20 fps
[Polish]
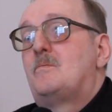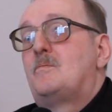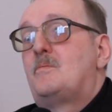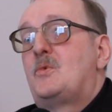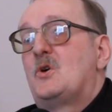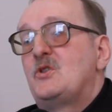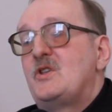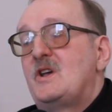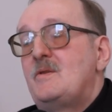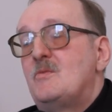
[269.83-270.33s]

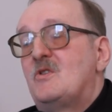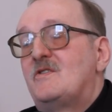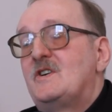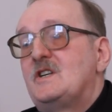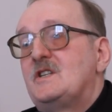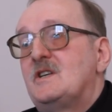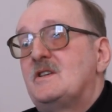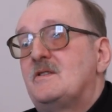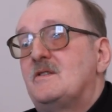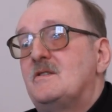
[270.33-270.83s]

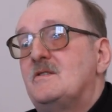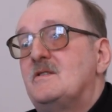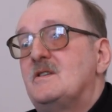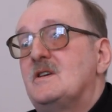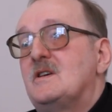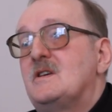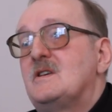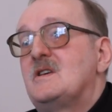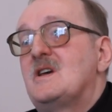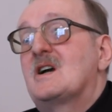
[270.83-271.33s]
podejmować decyzję.
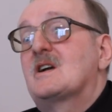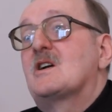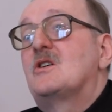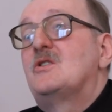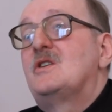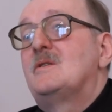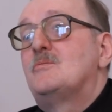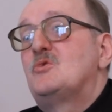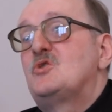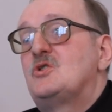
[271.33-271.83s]
Jaka
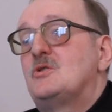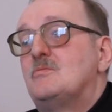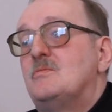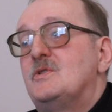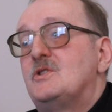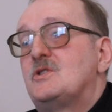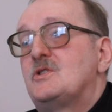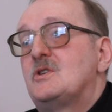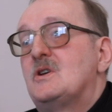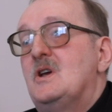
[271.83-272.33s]
ona musi
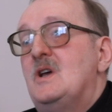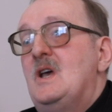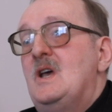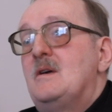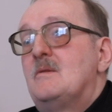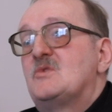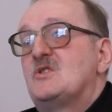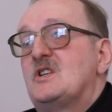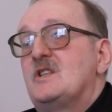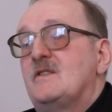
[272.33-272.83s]
być?
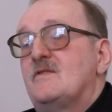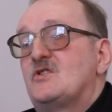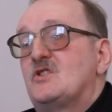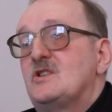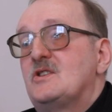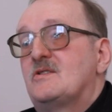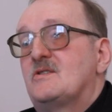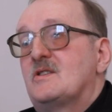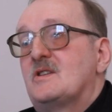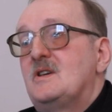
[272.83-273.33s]
Przede
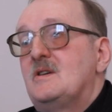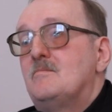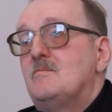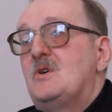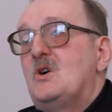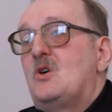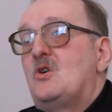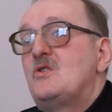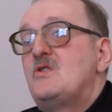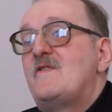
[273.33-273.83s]
wszystkim
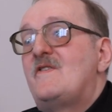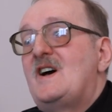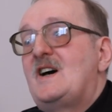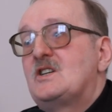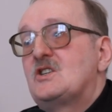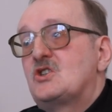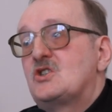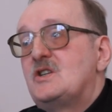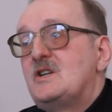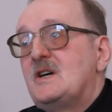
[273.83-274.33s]

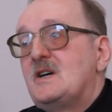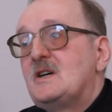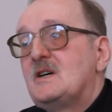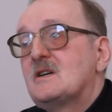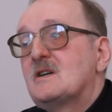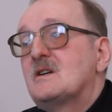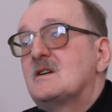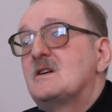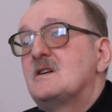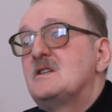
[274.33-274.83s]
odważna,
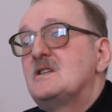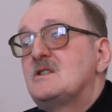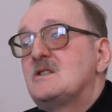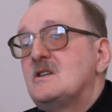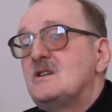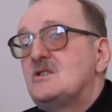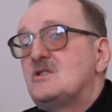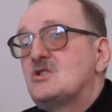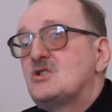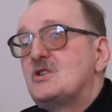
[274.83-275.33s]

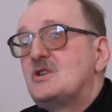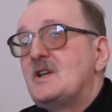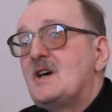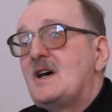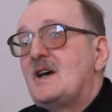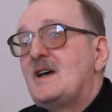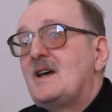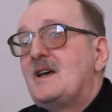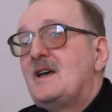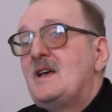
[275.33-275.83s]
krytyczna,
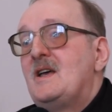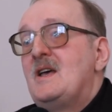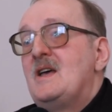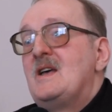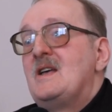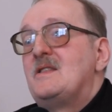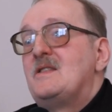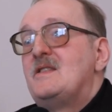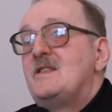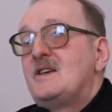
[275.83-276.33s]

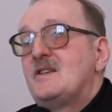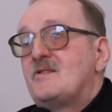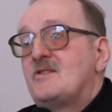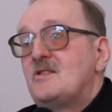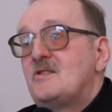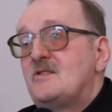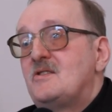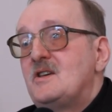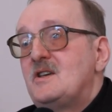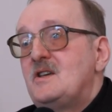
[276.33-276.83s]

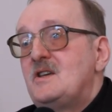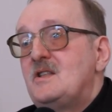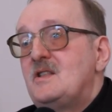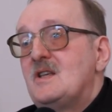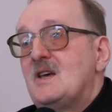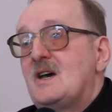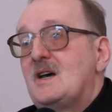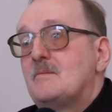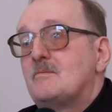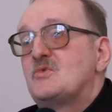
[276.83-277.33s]

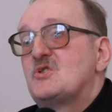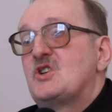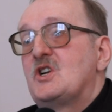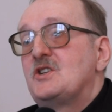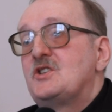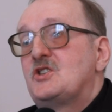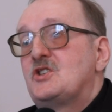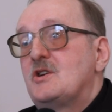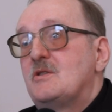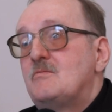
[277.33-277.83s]
decyzyjna,
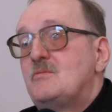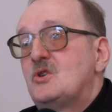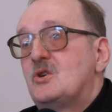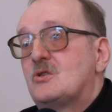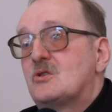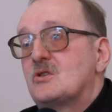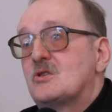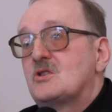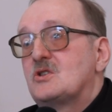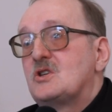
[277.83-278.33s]

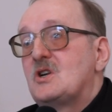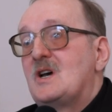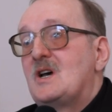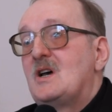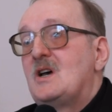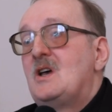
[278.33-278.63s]
przedsiębiorcza,